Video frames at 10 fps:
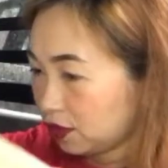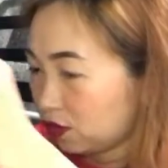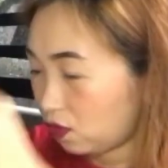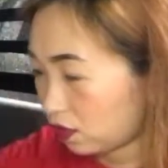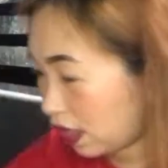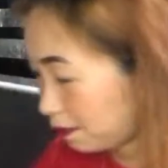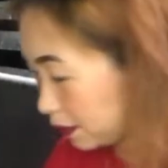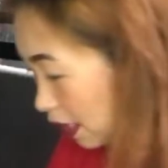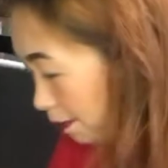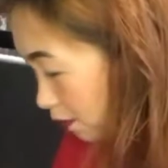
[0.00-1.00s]
Oh, crop
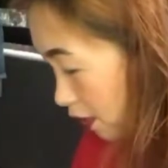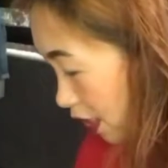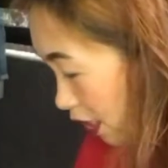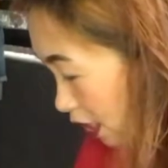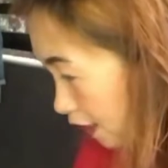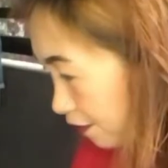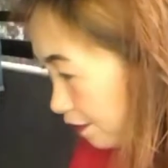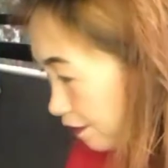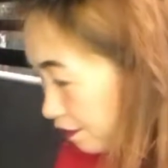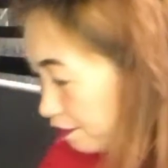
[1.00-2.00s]
top uli.
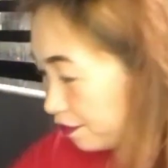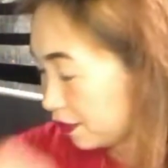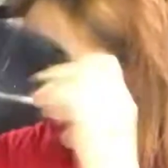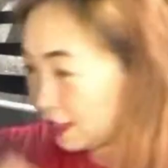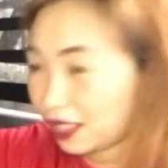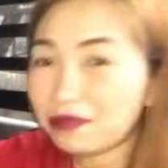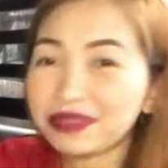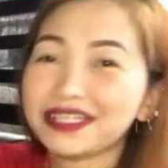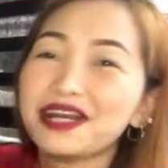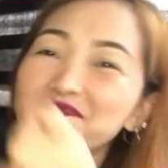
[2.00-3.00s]

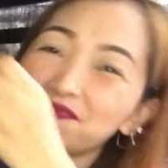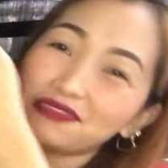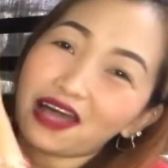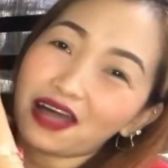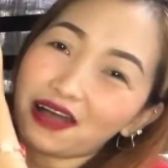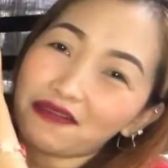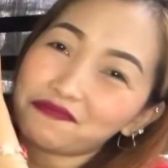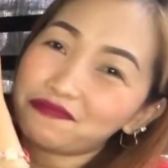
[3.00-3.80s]
Daming crop top.